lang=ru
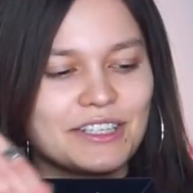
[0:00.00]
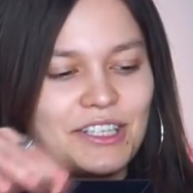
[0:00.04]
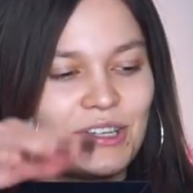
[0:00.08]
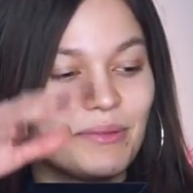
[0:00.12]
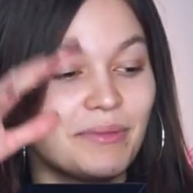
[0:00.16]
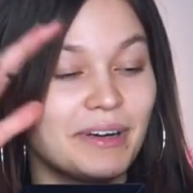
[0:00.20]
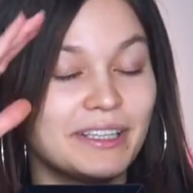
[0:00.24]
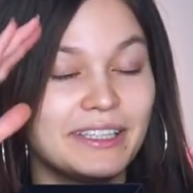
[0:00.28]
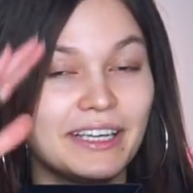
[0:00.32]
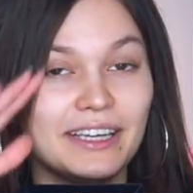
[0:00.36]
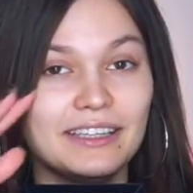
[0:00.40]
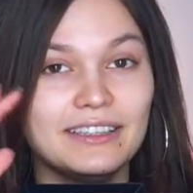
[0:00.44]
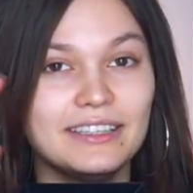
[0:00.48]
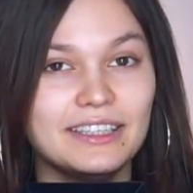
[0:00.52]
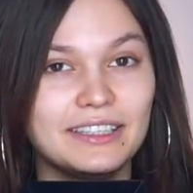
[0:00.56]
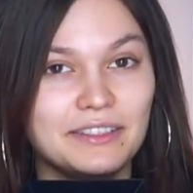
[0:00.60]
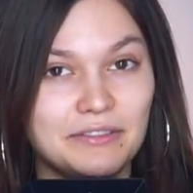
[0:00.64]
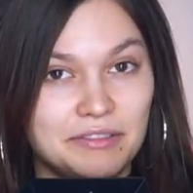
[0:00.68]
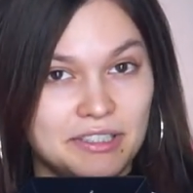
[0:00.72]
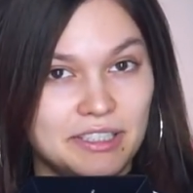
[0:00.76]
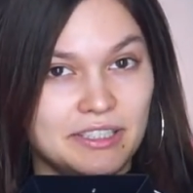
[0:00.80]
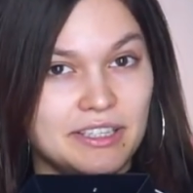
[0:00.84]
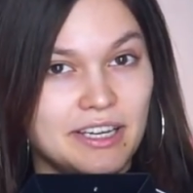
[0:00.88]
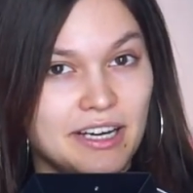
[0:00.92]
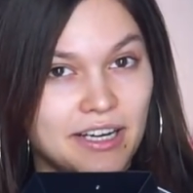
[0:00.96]
Чемодан это
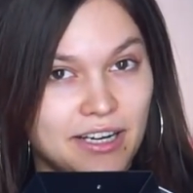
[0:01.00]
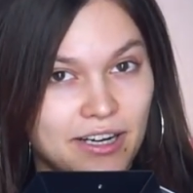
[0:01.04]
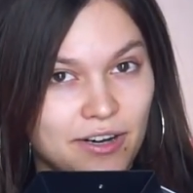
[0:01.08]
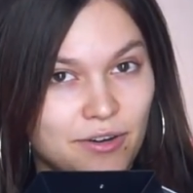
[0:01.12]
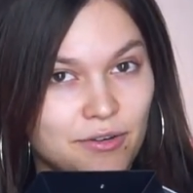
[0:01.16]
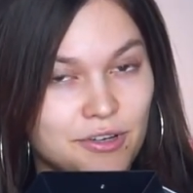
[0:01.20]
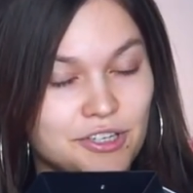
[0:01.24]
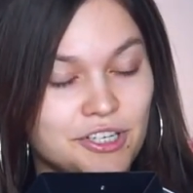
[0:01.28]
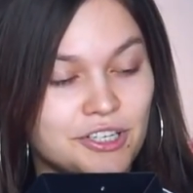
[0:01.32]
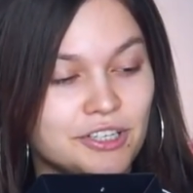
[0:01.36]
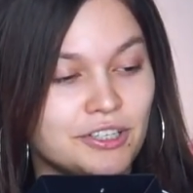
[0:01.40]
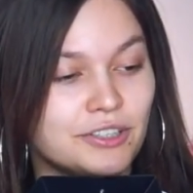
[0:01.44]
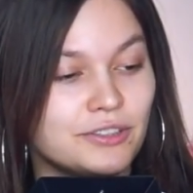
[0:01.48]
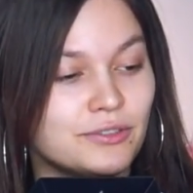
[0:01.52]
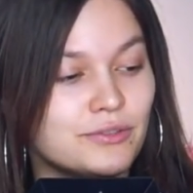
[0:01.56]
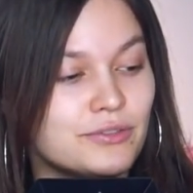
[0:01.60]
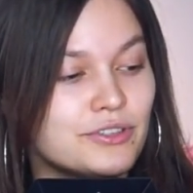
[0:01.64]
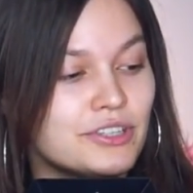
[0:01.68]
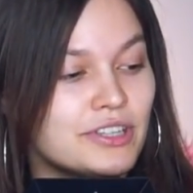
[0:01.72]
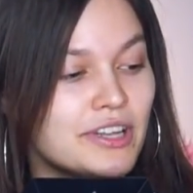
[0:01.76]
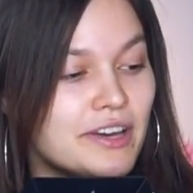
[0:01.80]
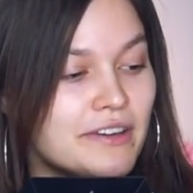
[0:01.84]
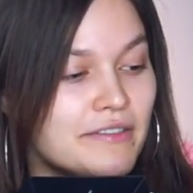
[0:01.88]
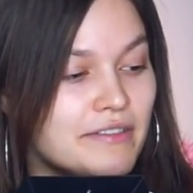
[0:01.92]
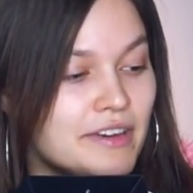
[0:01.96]
всегда хорошая и
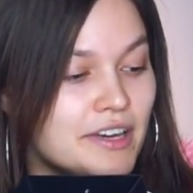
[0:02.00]
нужная